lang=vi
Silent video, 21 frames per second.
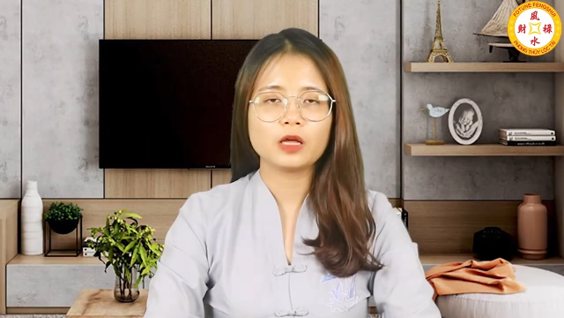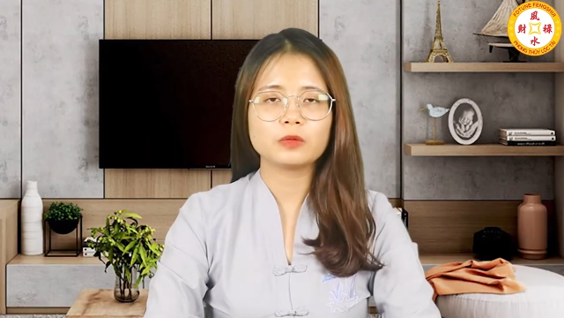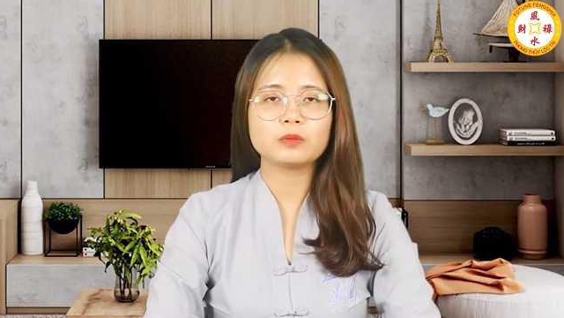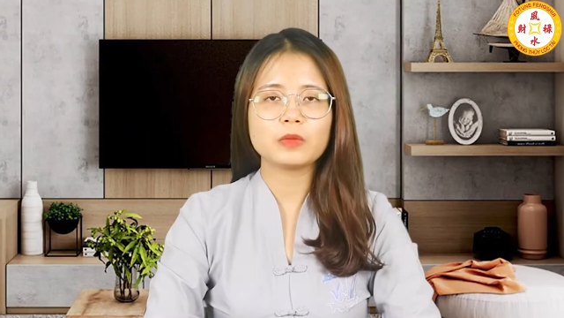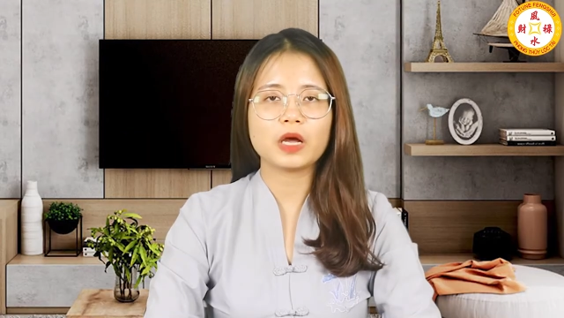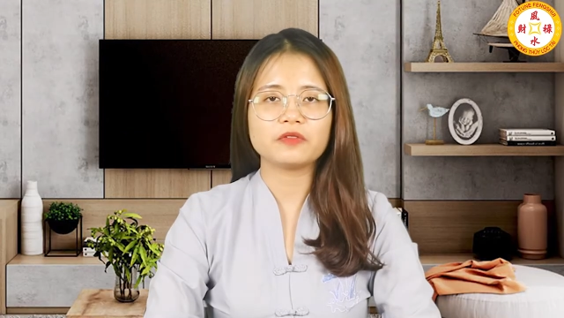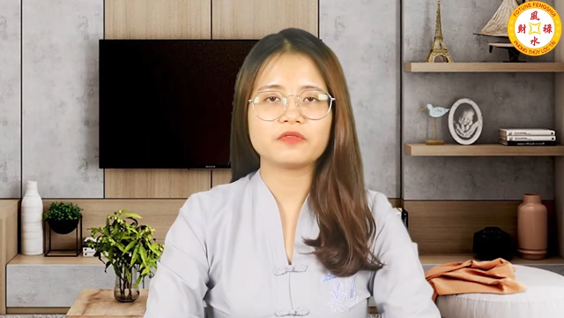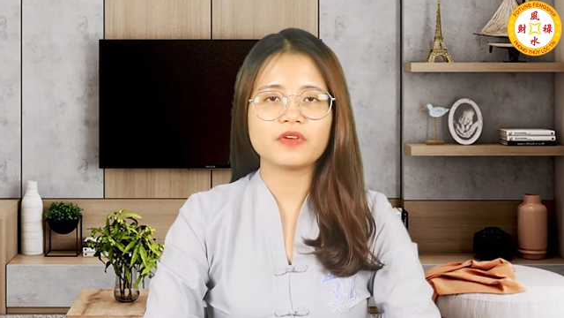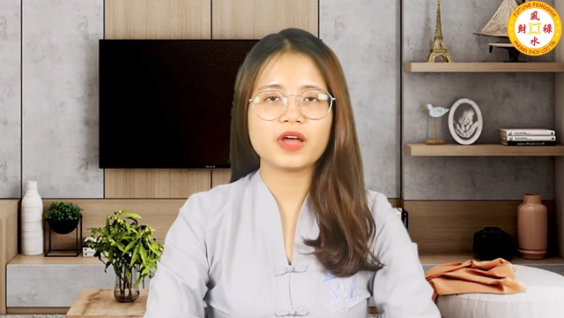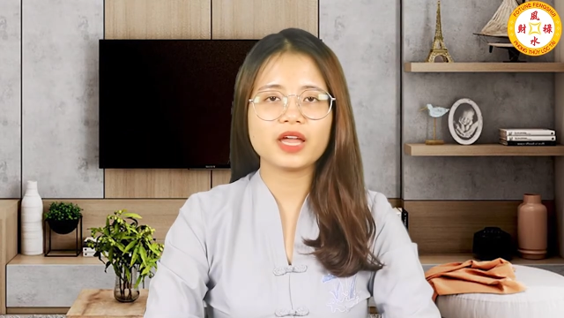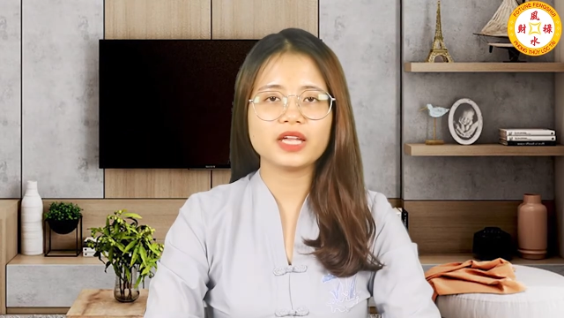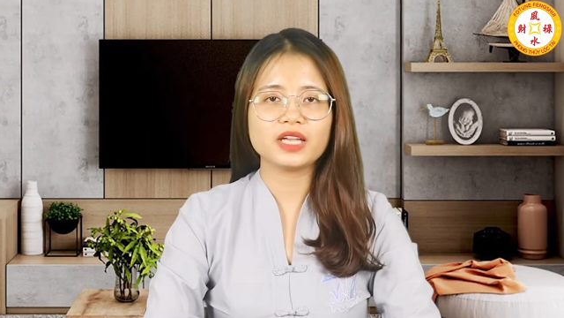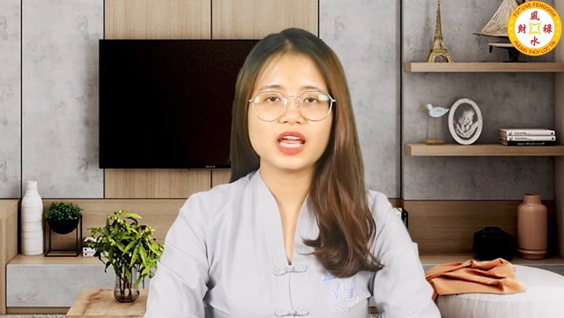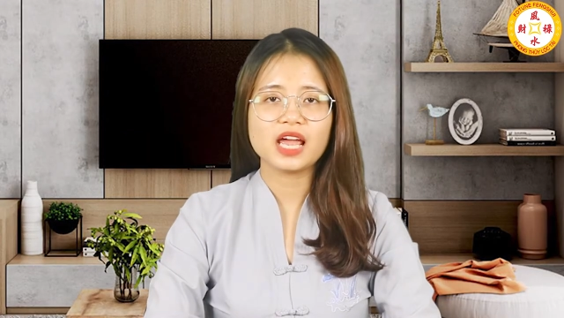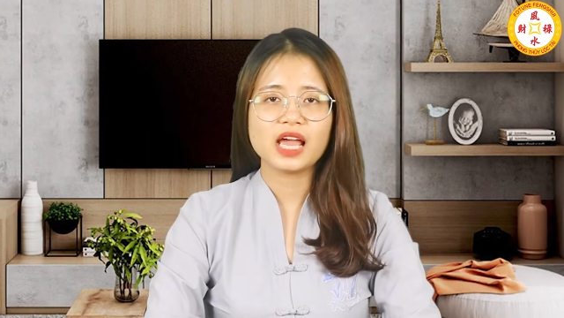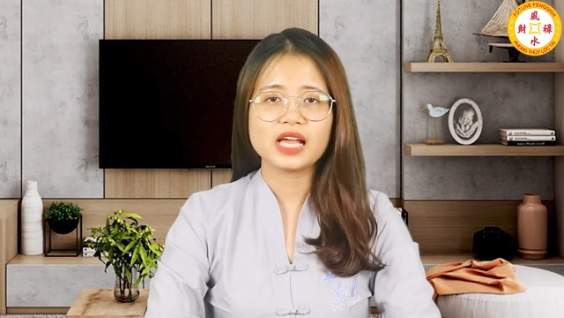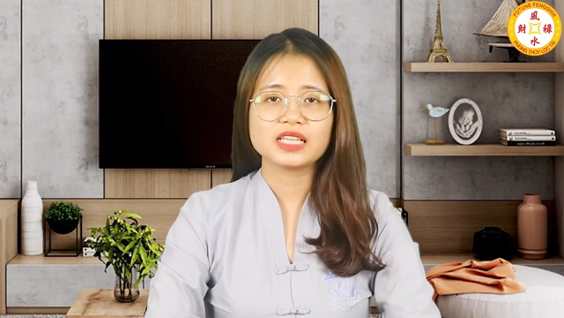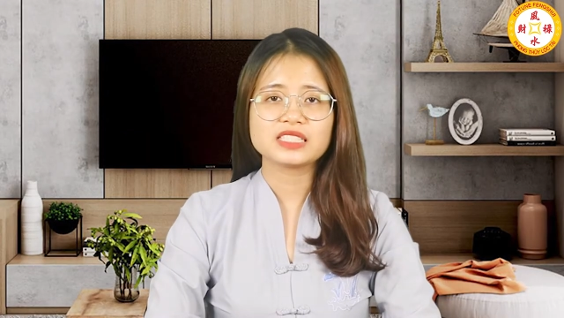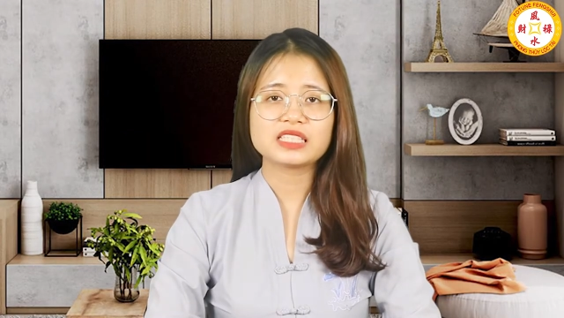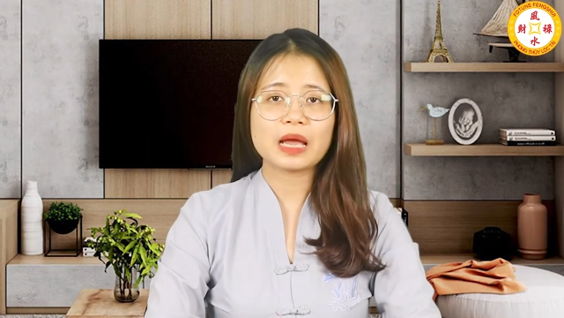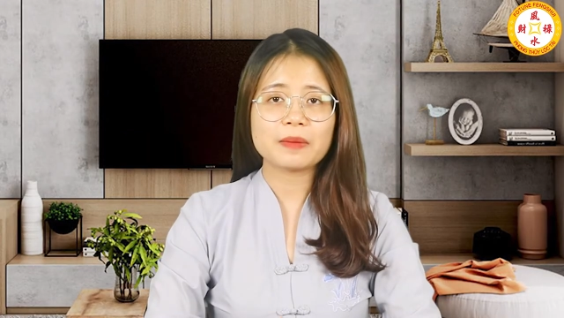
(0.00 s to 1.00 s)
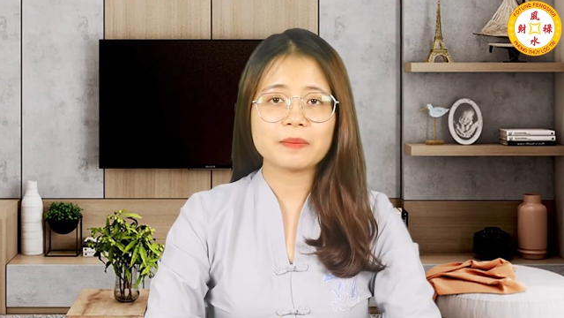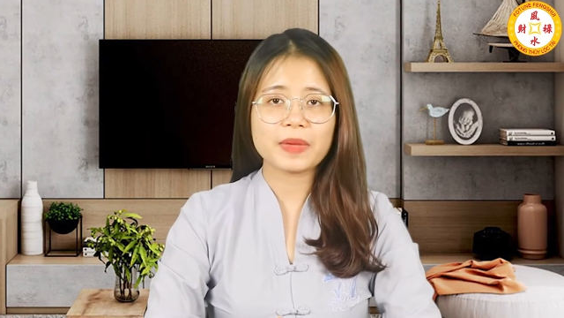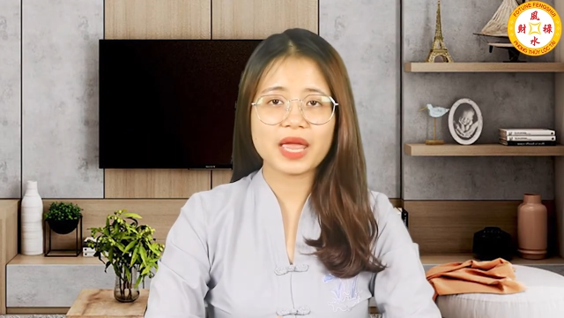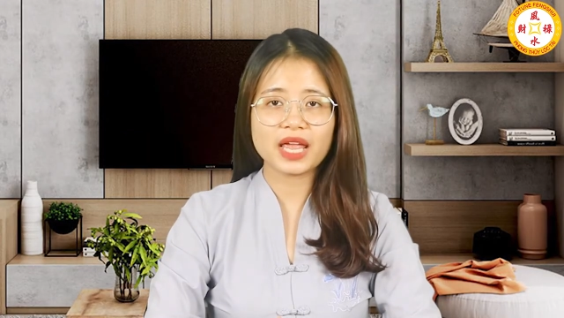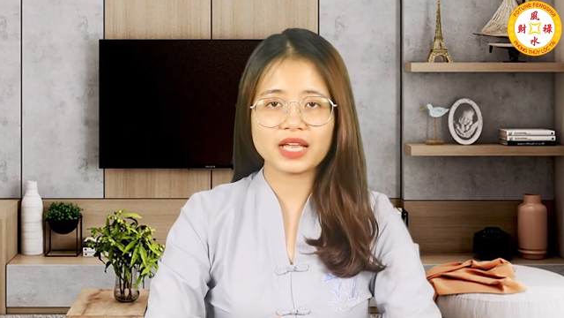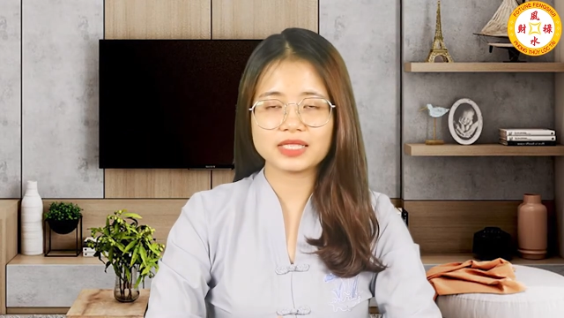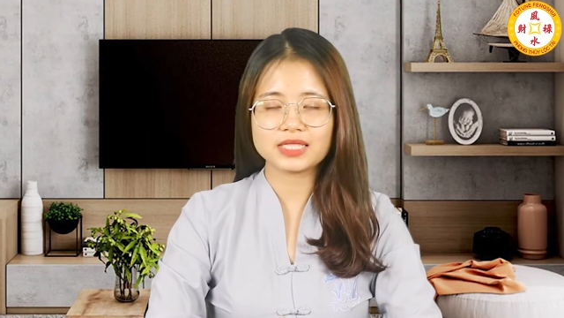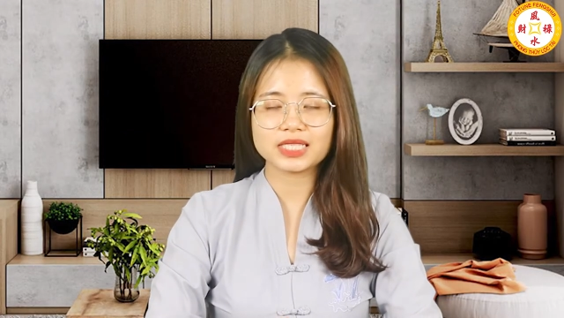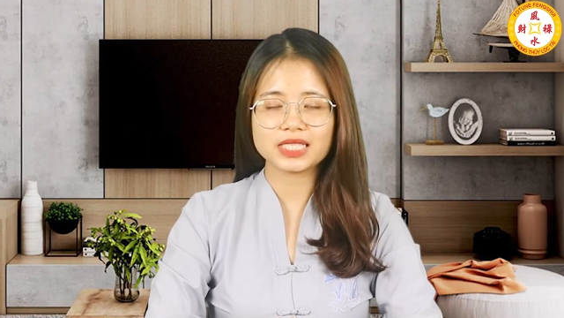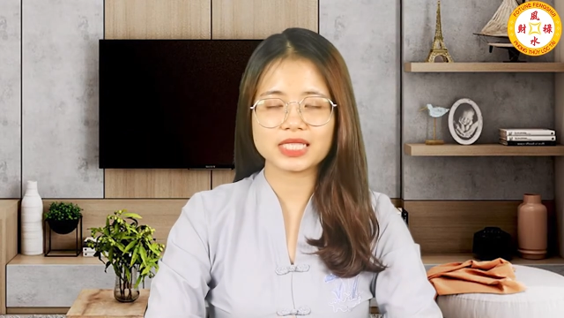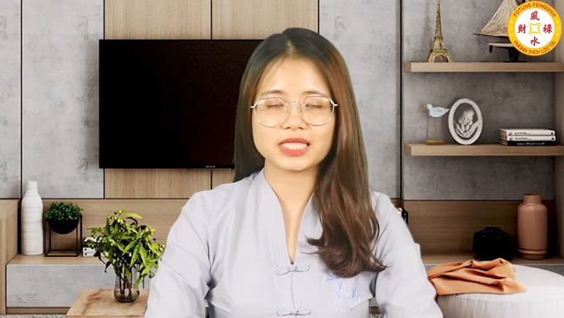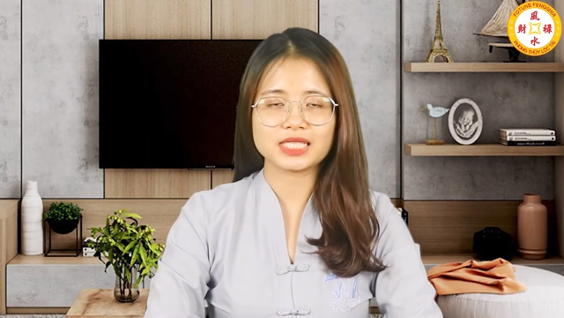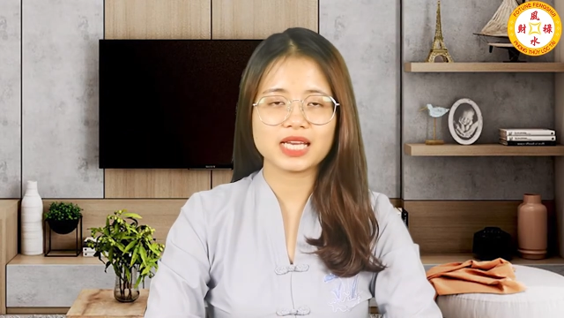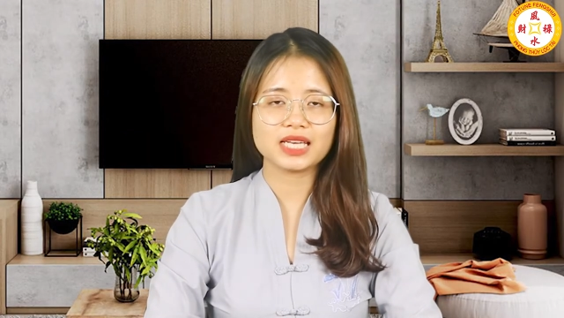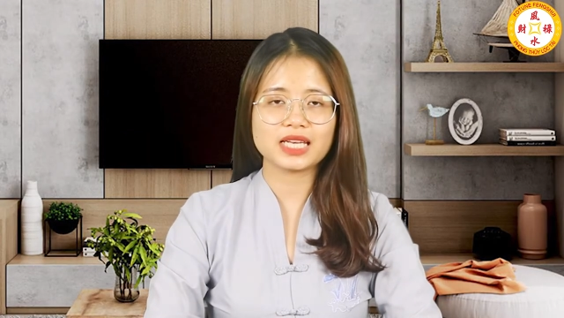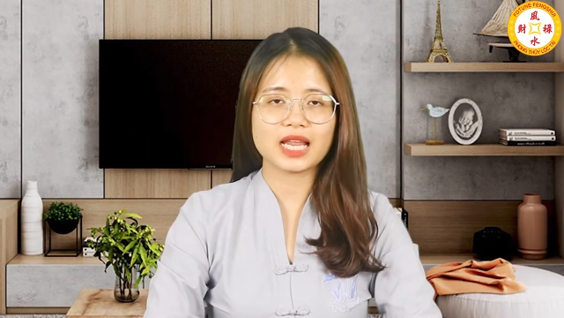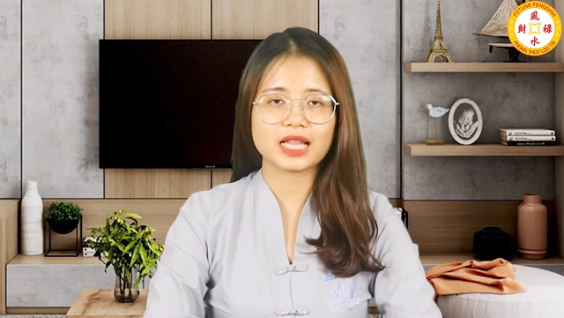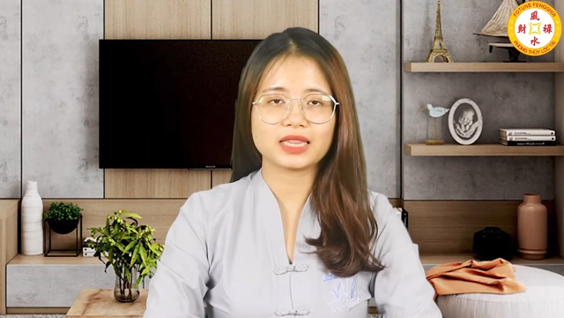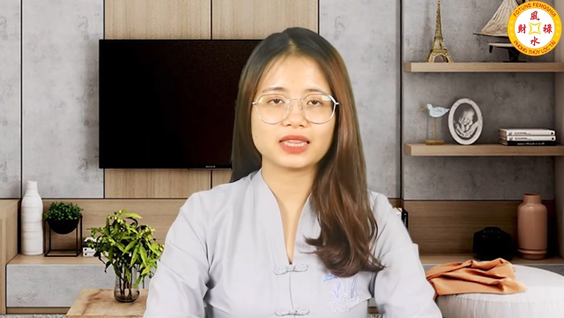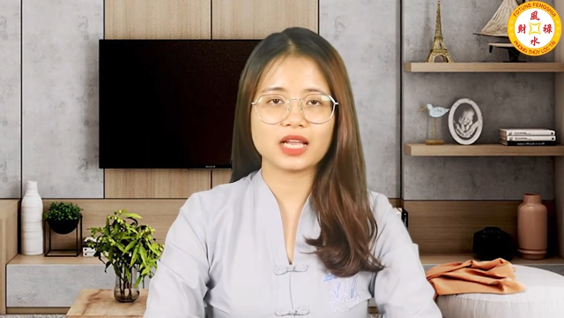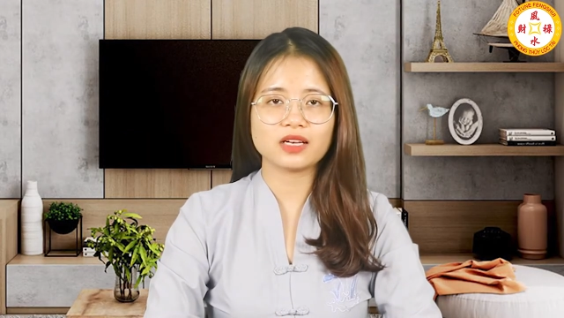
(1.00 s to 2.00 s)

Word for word: bởi vậy, cha mẹ chỉ nên đặt